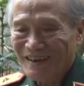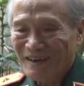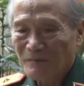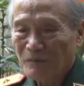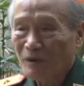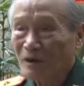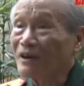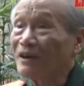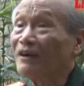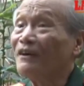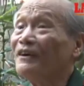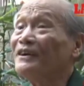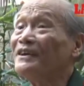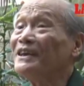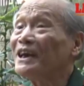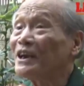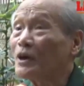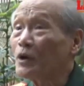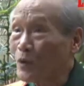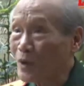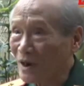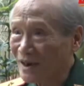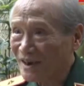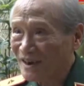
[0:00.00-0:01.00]
một cử
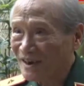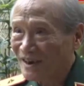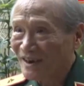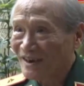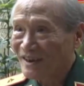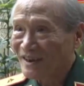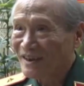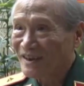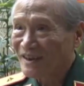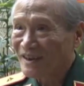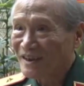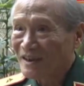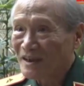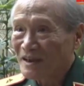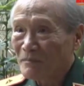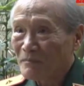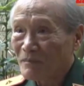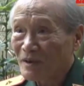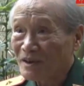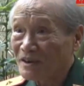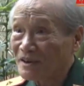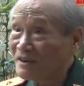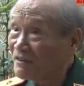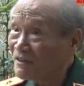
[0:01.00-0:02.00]
nhân luật
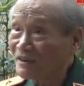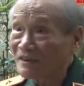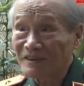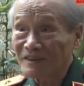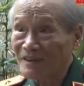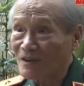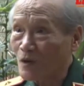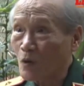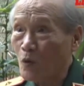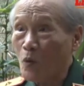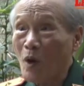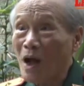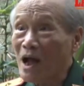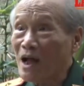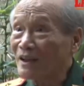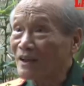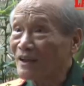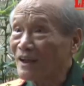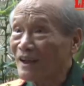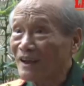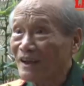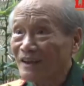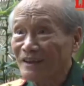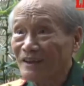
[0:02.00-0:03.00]
mà chưa
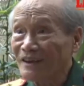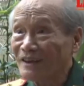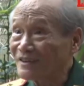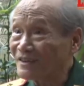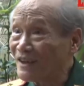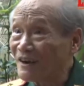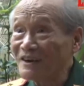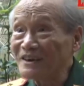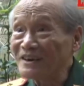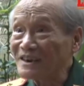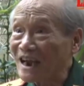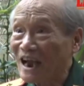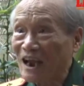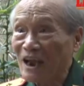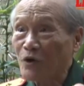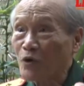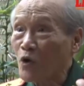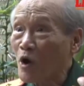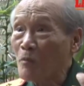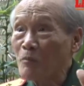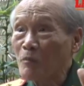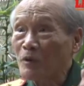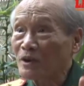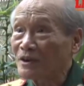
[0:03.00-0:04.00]
qua chưa từng trải
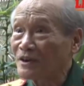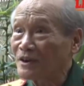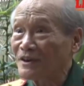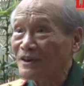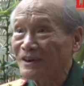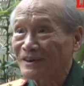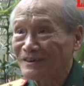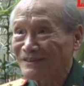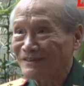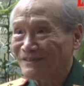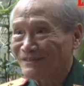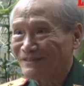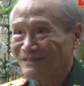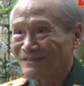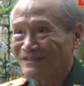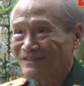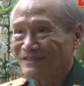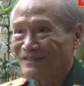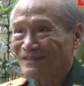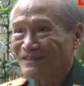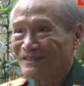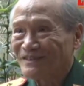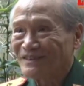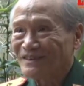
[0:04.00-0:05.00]
qua một trường
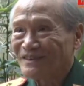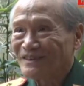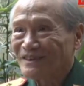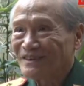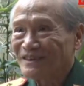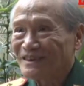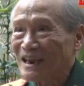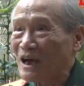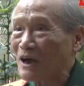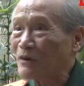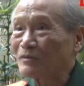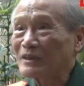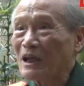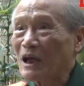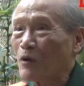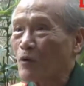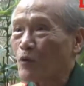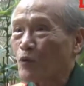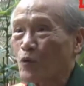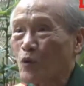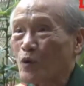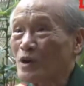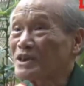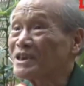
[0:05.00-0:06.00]
đào
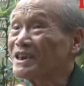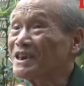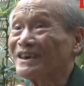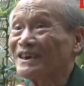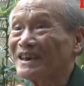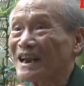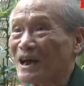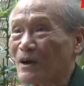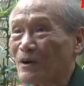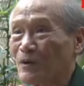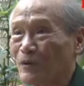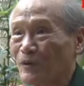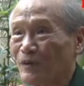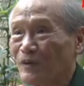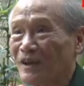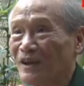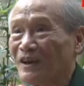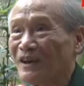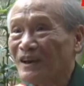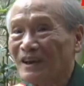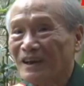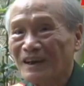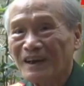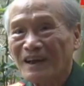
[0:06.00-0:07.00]
tạo quân sự nào
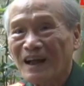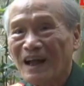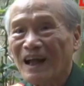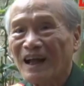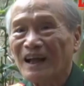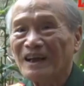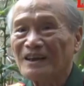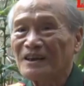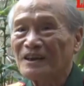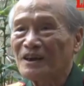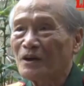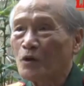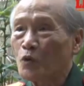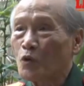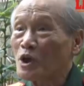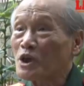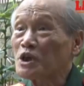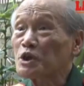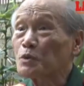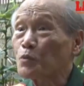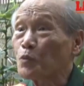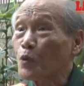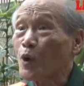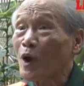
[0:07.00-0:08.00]
như là các cái trường
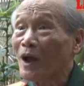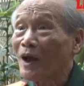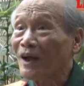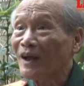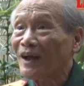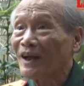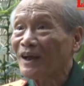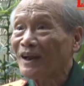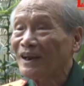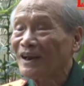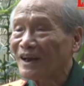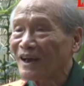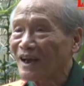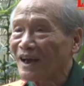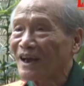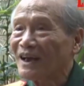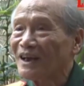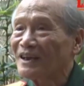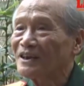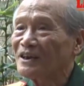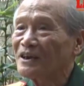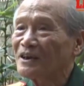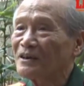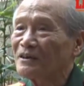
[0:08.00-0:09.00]
West Point hay là các
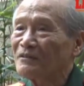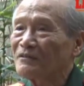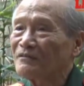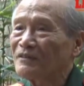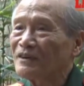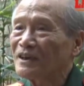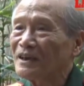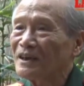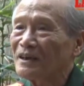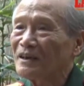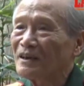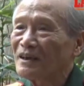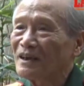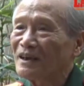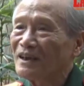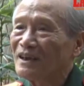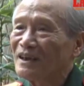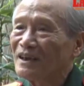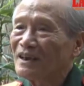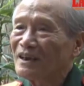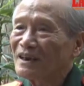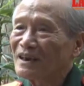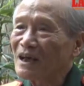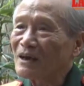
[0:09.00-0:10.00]
cái trường về
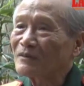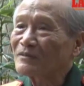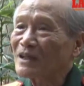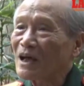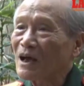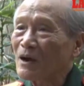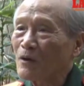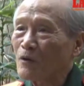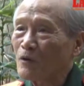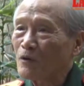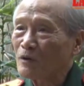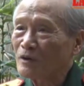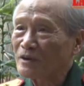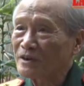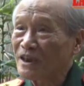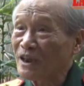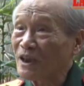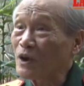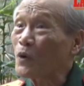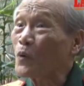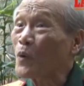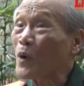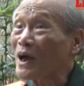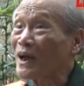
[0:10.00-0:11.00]
đào tạo
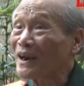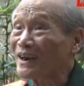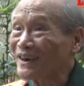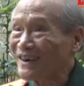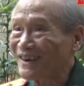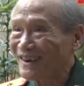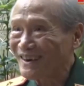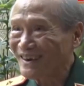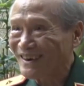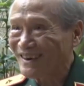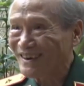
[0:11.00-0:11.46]
sĩ quan